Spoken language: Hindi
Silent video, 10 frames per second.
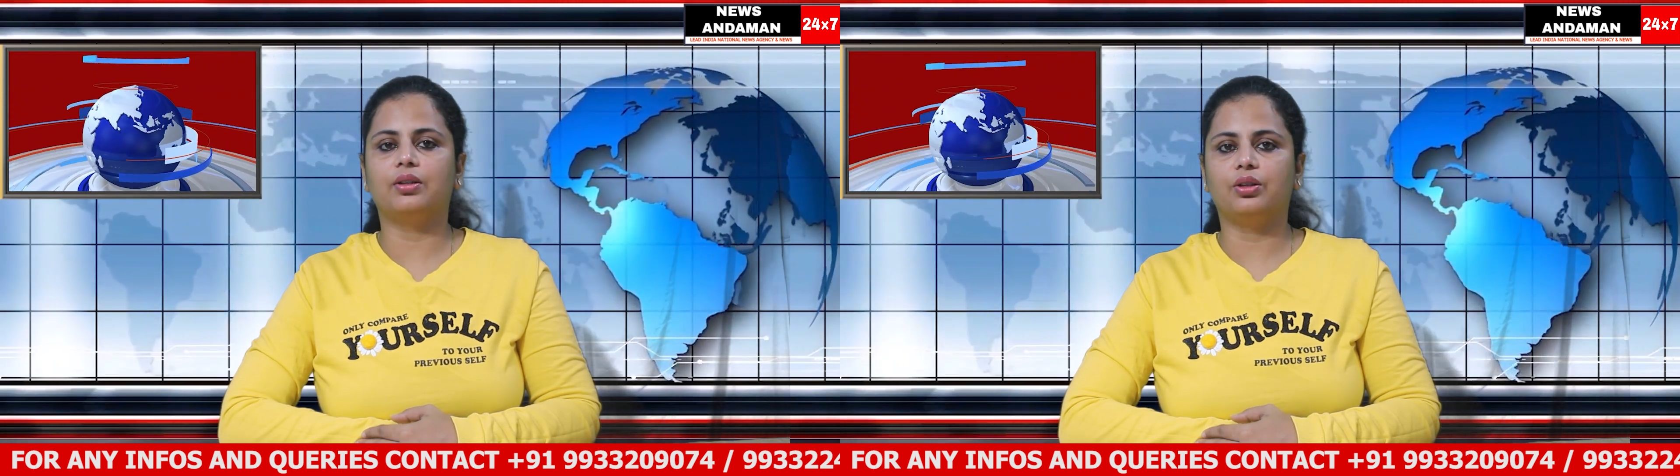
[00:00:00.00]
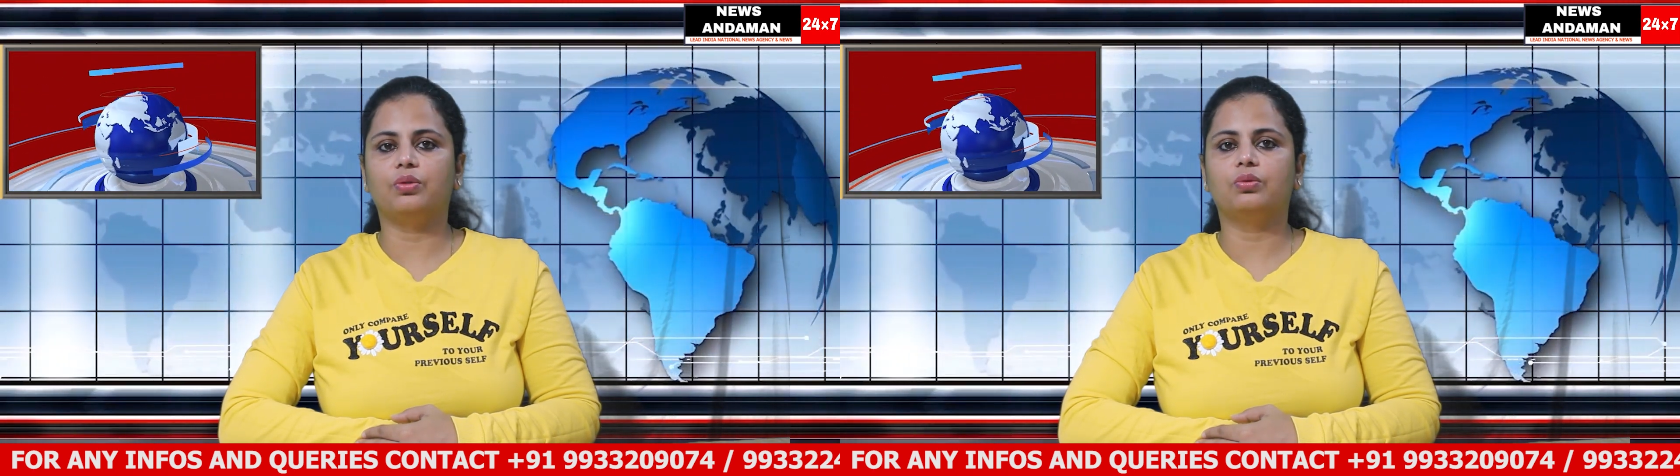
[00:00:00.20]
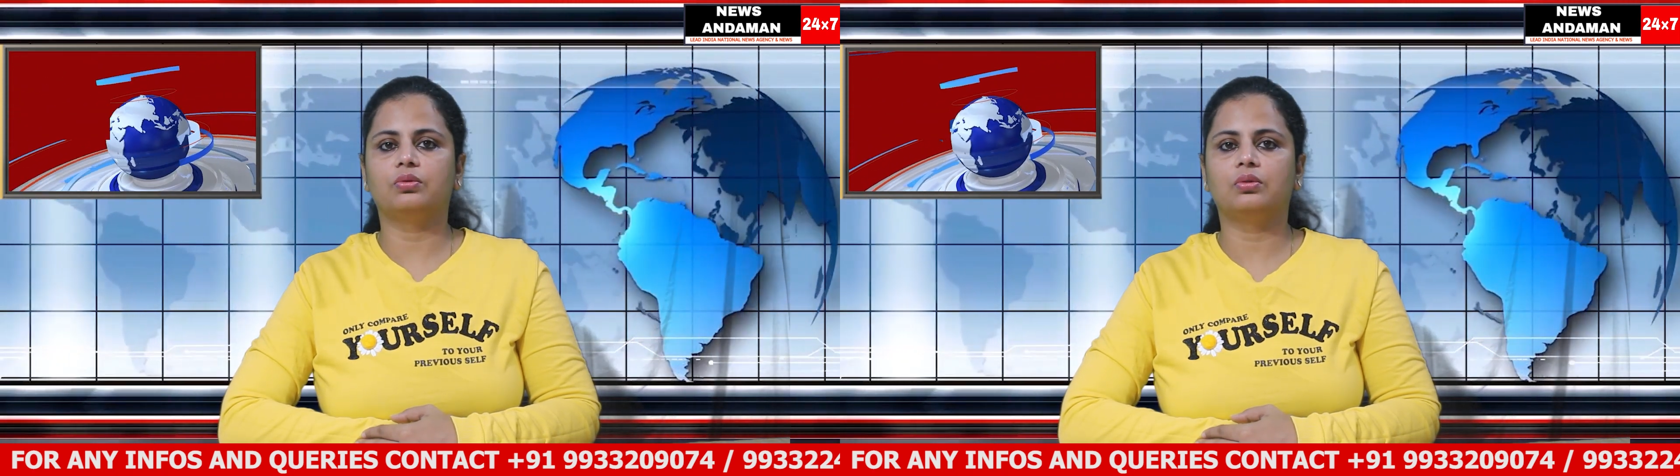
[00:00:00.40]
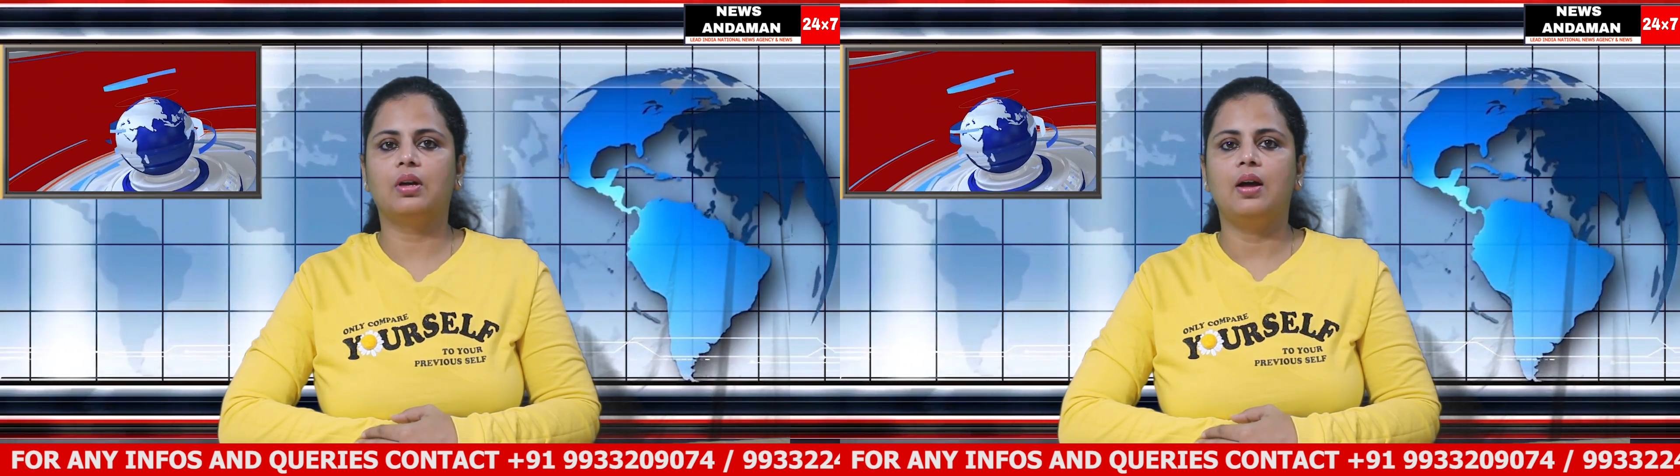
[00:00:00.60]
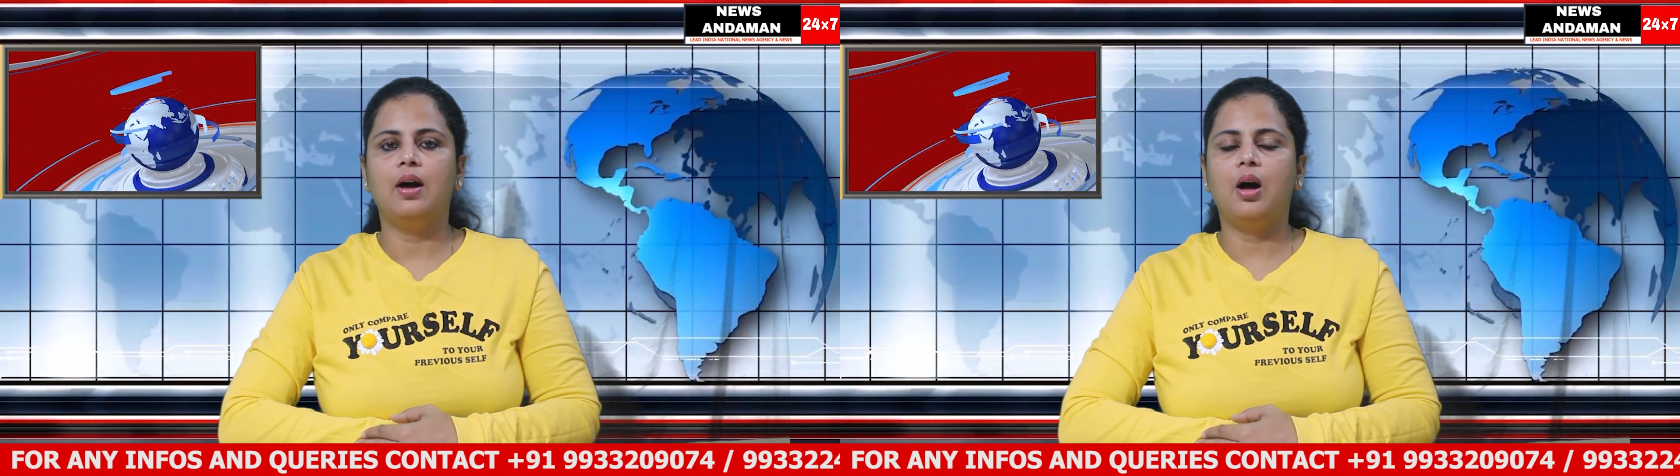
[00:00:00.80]
करती हूँ
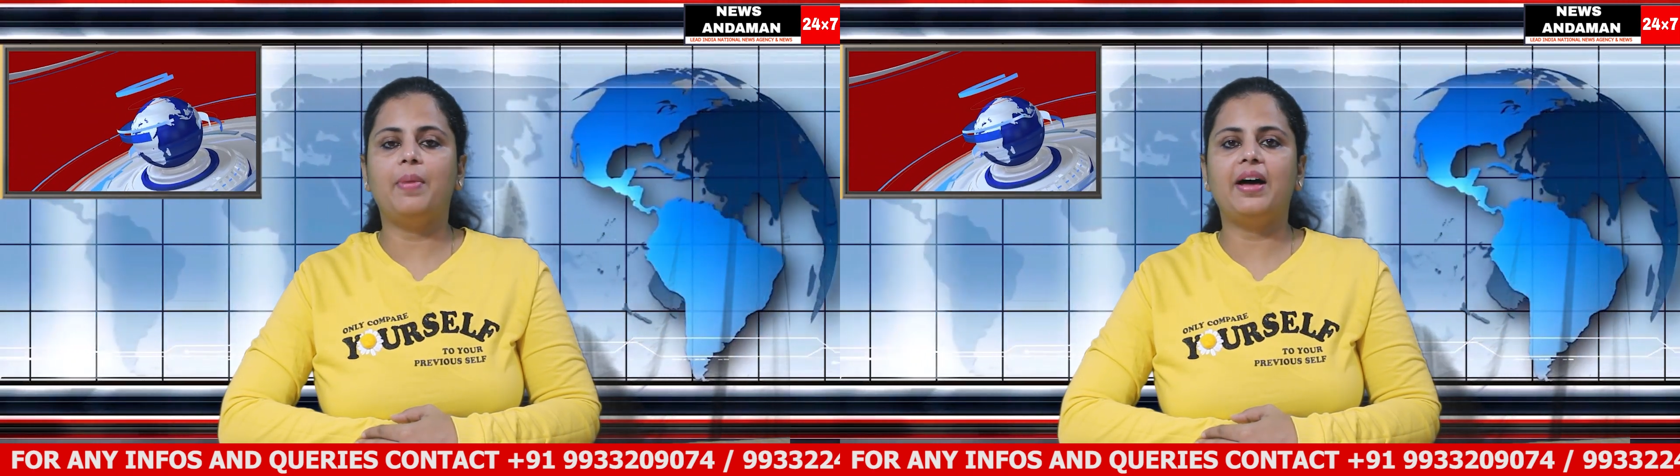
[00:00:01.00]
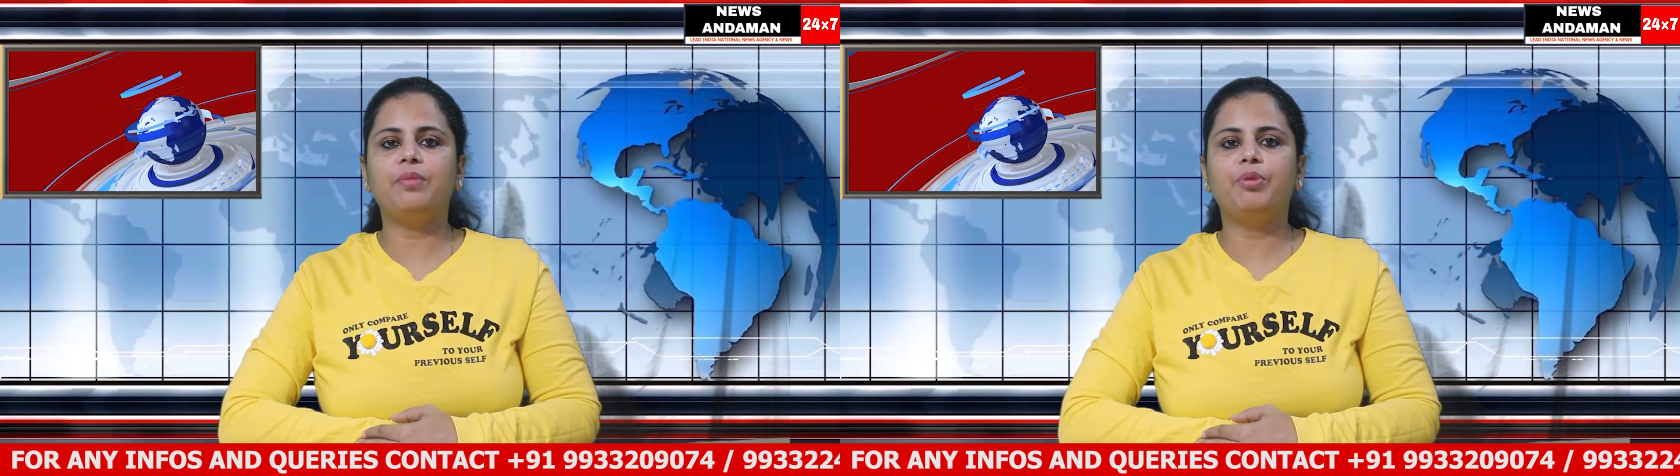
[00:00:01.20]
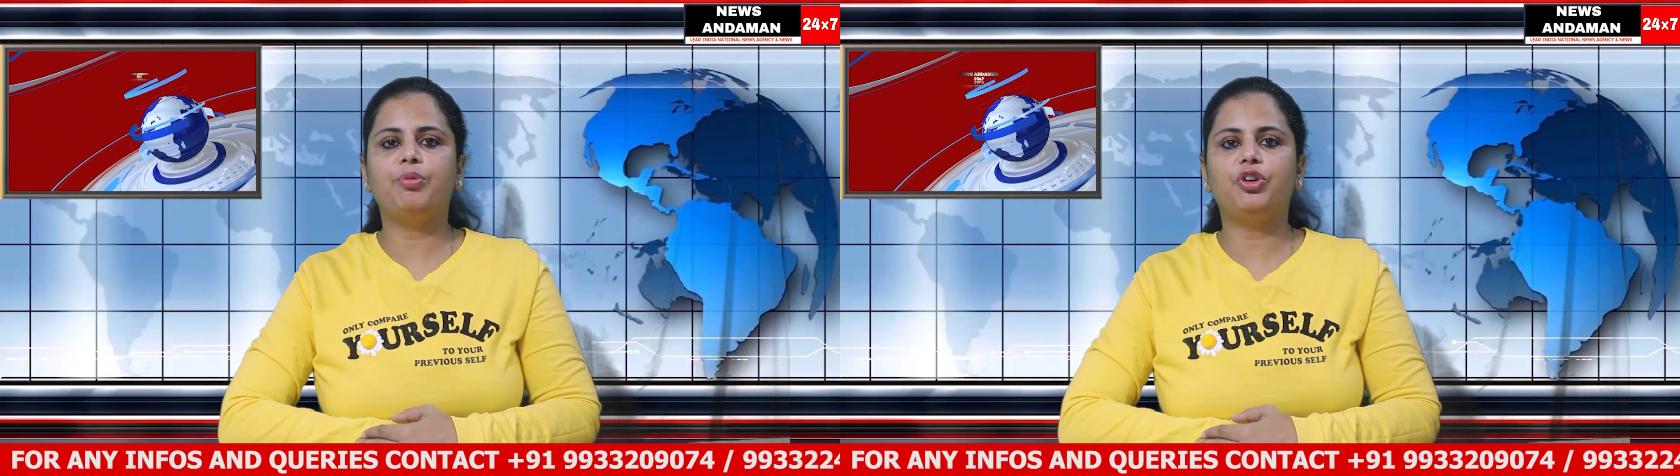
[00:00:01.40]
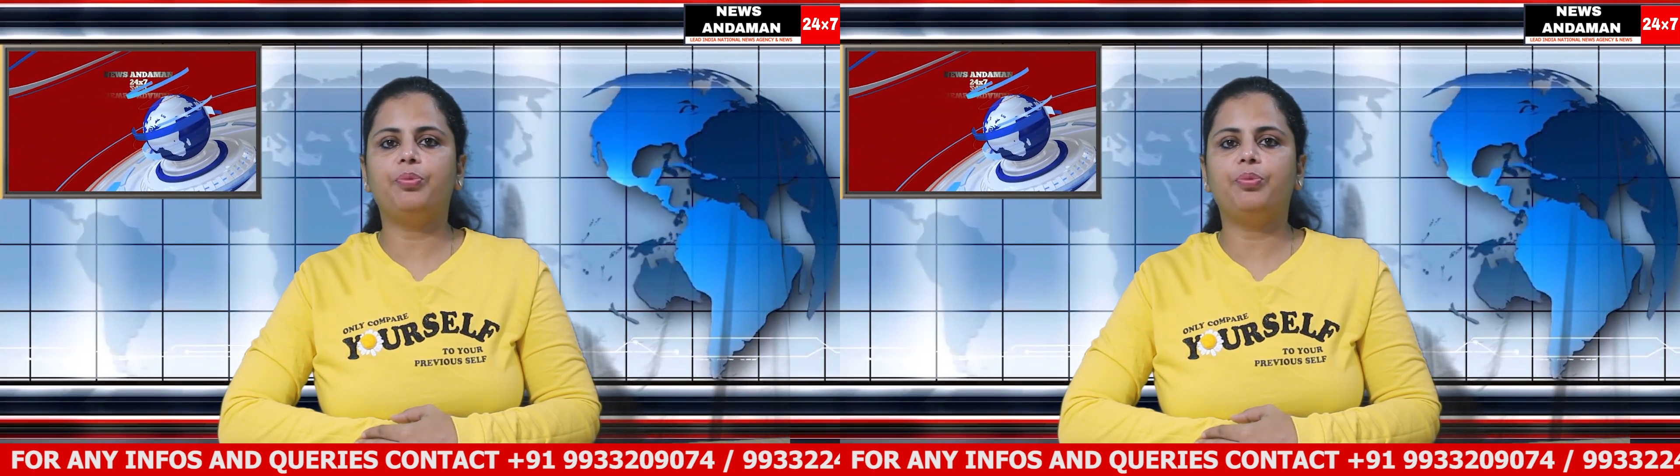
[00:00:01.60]
हमारे मेंबर